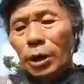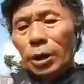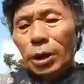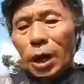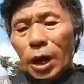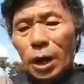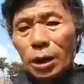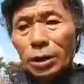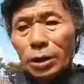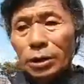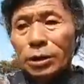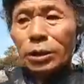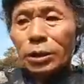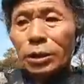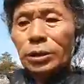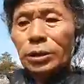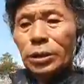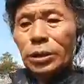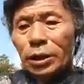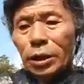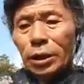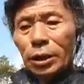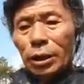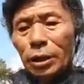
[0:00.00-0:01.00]
나가서
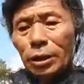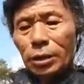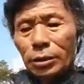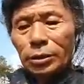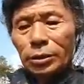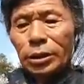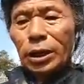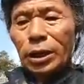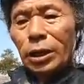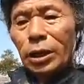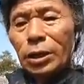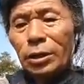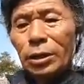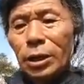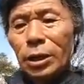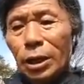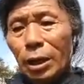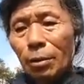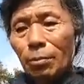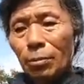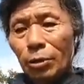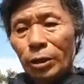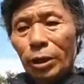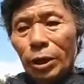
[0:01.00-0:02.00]
촬영을
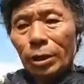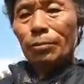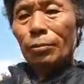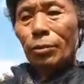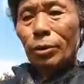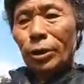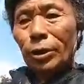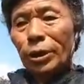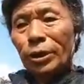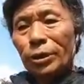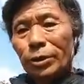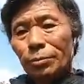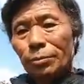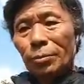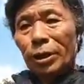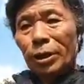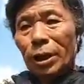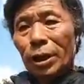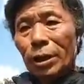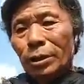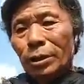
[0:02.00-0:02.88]
한번 해보겠습니다